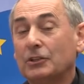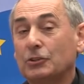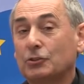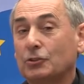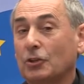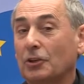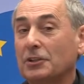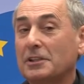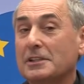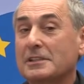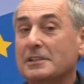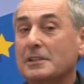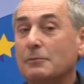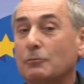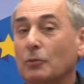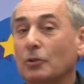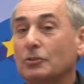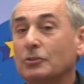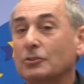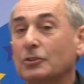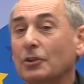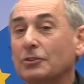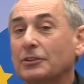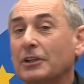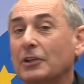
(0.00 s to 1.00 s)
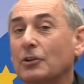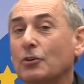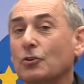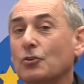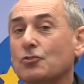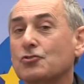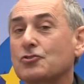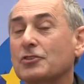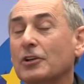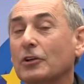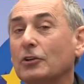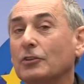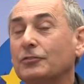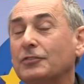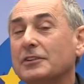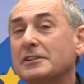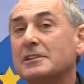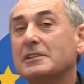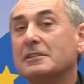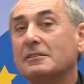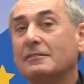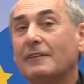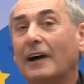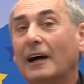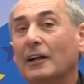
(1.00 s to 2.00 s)
To jest motto tegorocznego
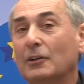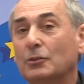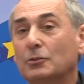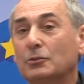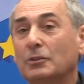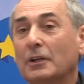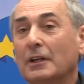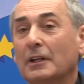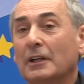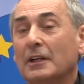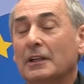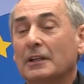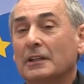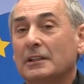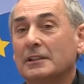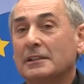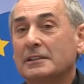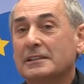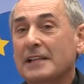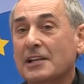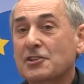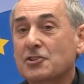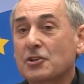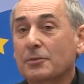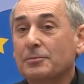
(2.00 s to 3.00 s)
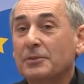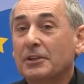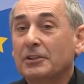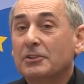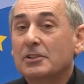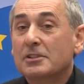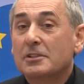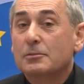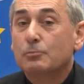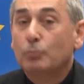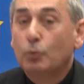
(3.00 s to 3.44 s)
festiwalu, zaczerpnięty z